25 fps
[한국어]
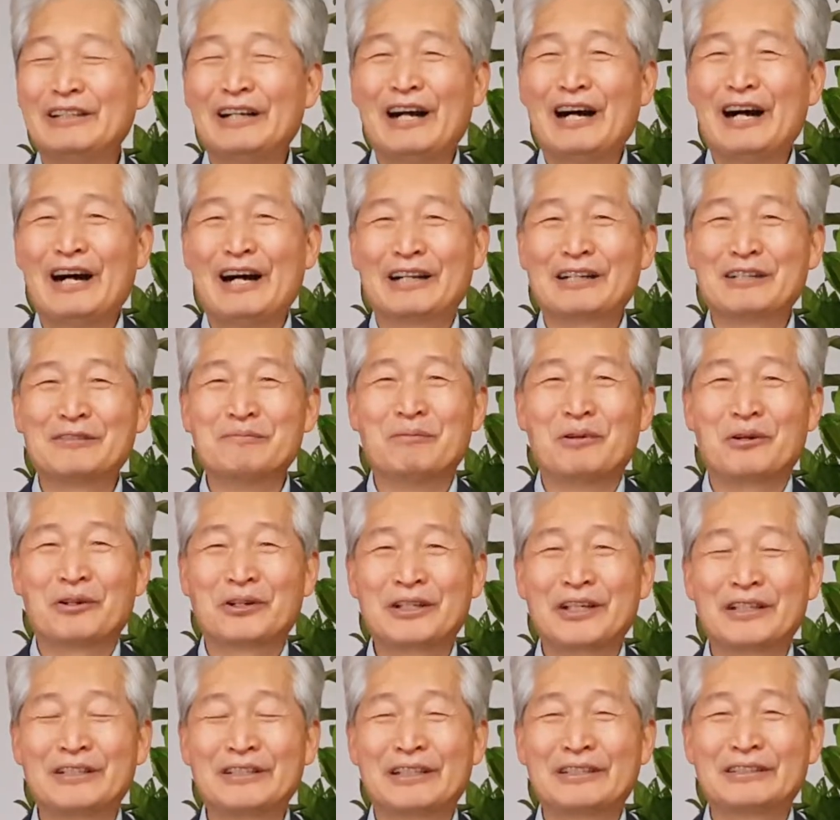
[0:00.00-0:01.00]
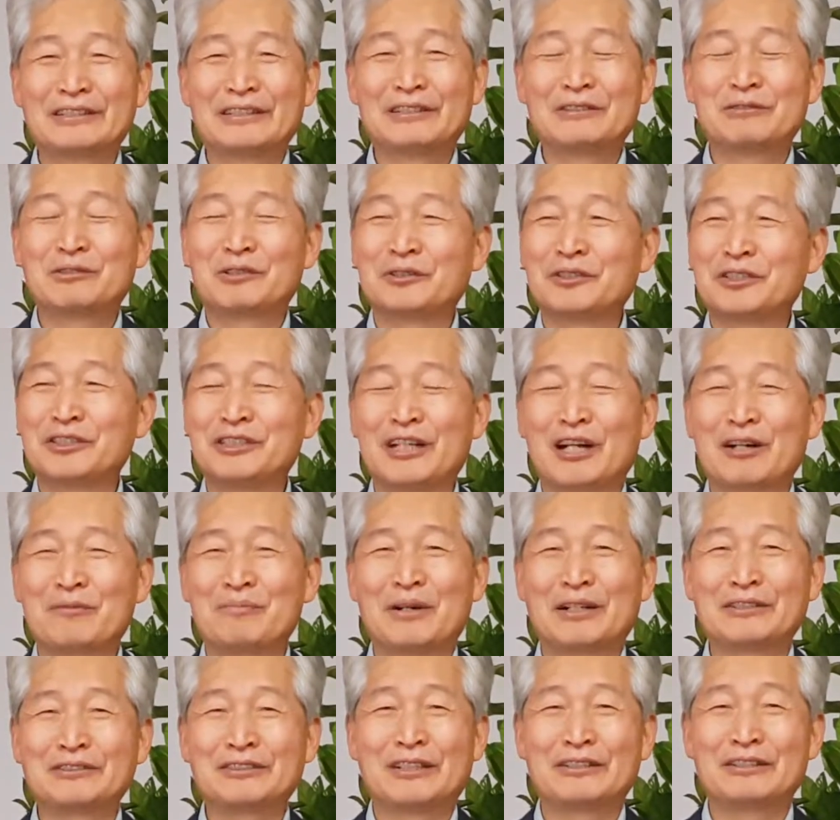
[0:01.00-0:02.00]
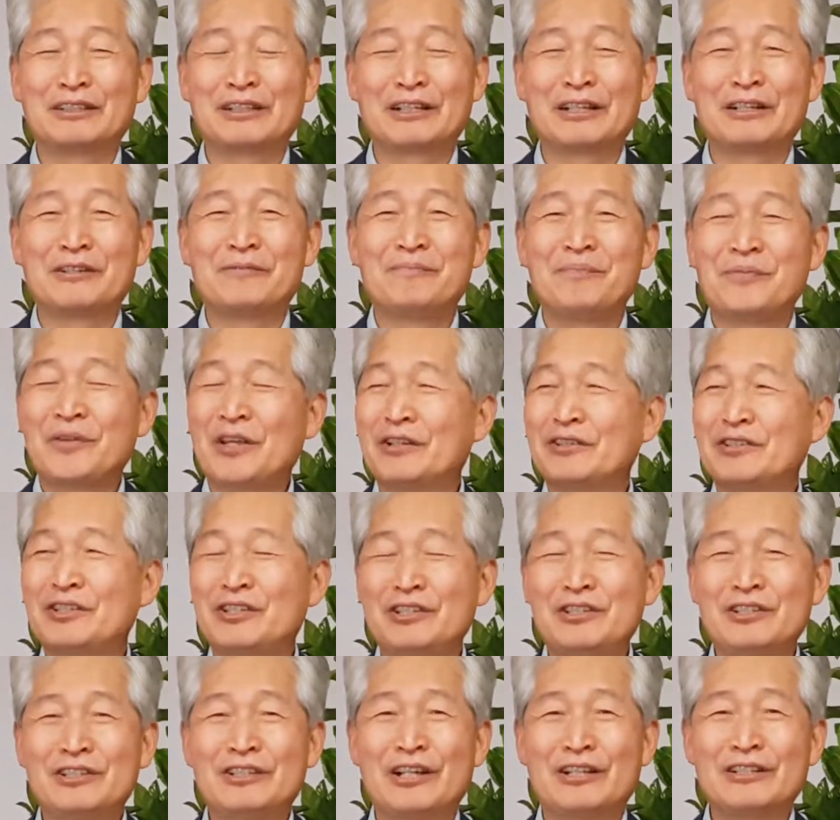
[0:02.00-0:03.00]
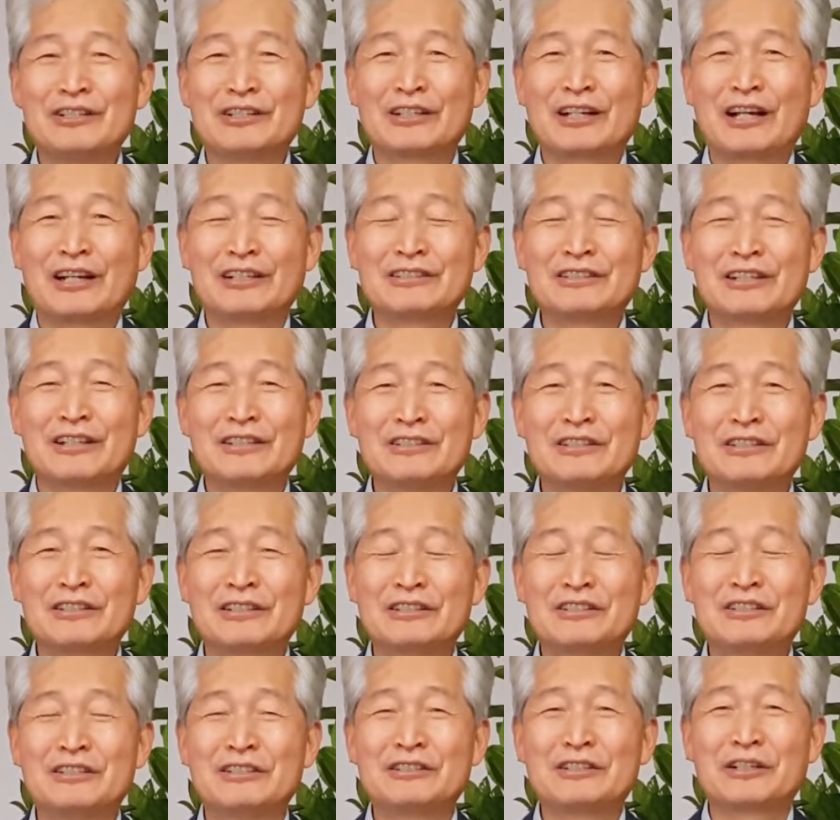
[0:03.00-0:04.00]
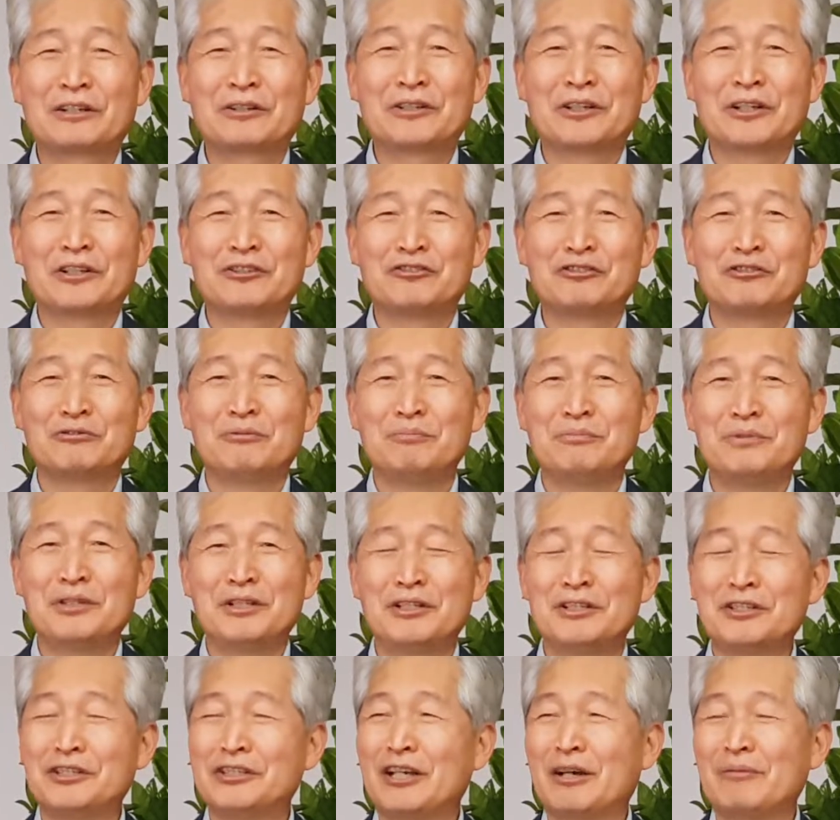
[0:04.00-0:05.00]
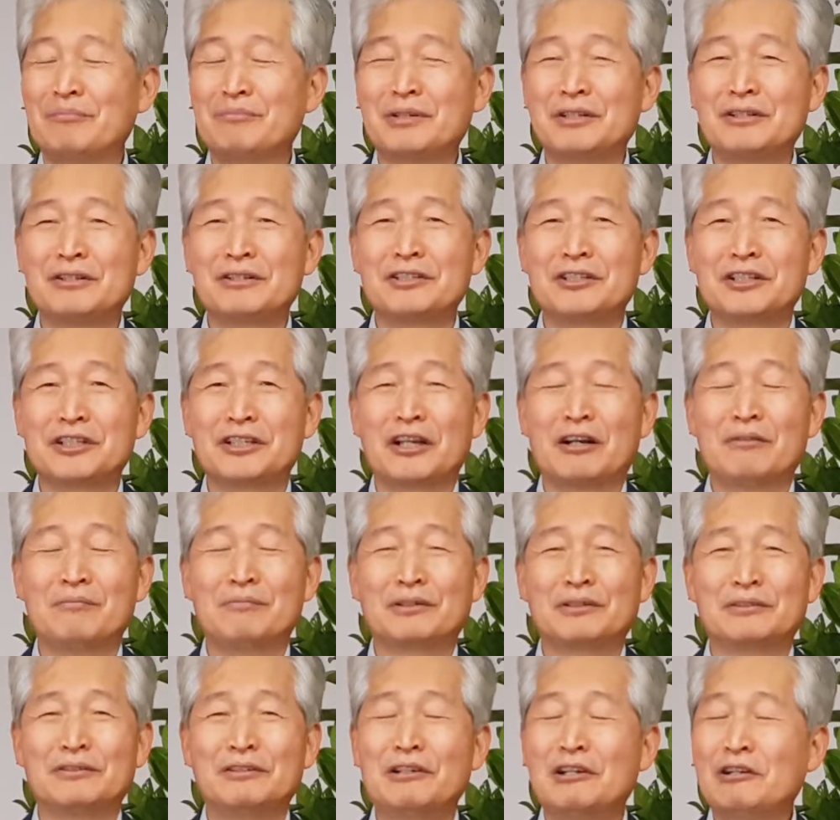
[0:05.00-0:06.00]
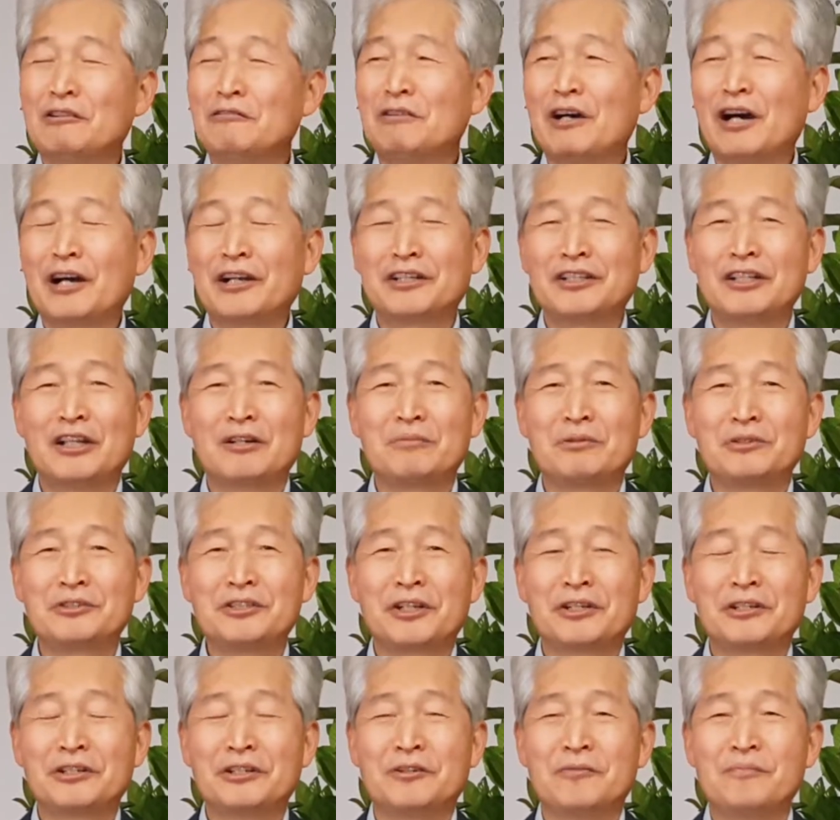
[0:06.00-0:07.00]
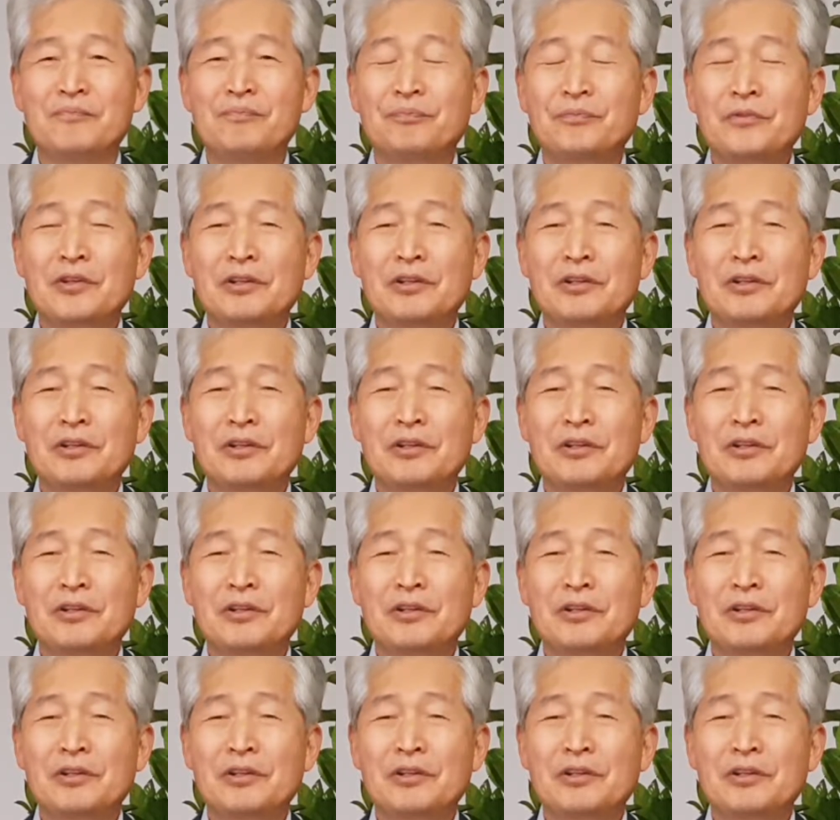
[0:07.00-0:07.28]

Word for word: 아는 목회자들 또 신학 박사들이 진짜인지 가짜인지 진짜로 예수님을 믿는지 안 믿는지 한번 확인해 보세요.